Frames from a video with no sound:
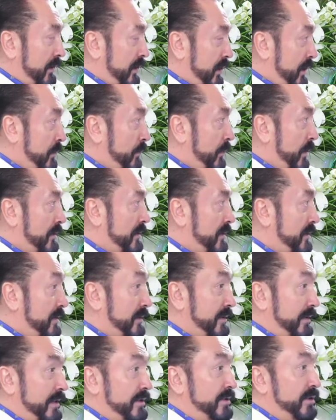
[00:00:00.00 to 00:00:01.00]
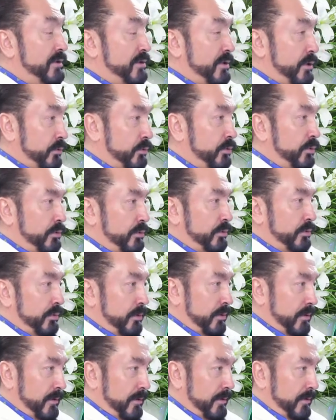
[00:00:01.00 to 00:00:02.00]
imansızlığı sezince sordu
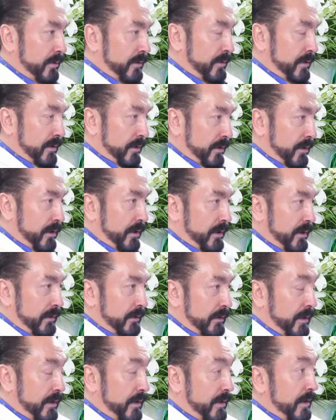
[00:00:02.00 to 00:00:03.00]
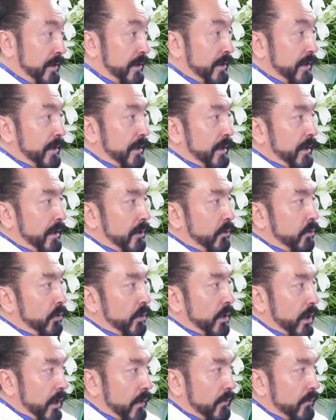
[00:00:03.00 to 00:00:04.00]
diyor ayette. O
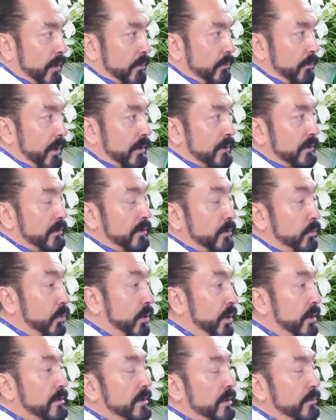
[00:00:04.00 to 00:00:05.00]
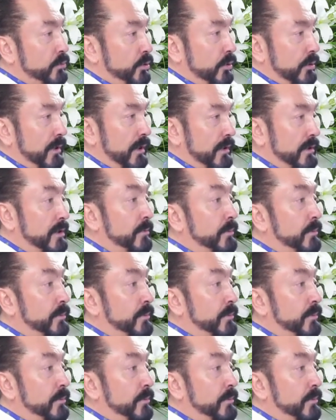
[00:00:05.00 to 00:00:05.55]
avam mantığı muazzam çökertir